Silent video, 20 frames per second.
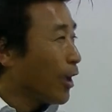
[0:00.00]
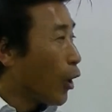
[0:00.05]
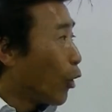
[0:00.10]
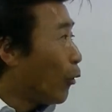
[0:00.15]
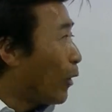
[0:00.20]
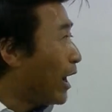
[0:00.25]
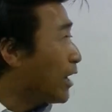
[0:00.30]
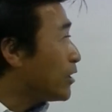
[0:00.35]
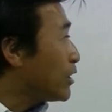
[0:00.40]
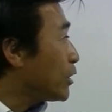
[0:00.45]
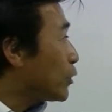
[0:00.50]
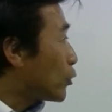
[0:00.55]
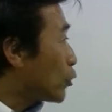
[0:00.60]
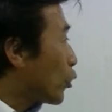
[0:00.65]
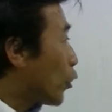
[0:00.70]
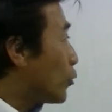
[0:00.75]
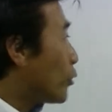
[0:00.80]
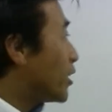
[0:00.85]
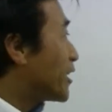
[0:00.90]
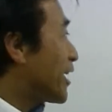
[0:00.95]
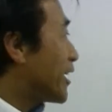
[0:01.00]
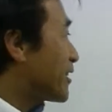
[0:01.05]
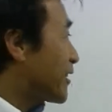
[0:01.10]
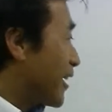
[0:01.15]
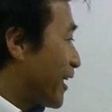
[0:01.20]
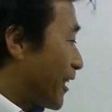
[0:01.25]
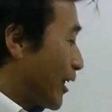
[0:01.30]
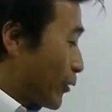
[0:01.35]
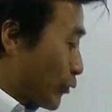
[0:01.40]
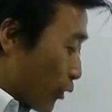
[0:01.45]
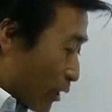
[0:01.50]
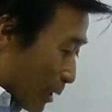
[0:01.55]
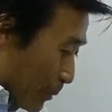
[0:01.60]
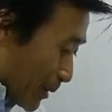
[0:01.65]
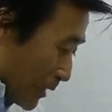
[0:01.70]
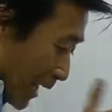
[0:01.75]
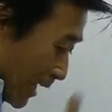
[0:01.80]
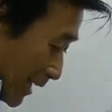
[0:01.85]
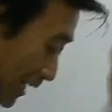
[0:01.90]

悪いことを思い出したらねそれがまた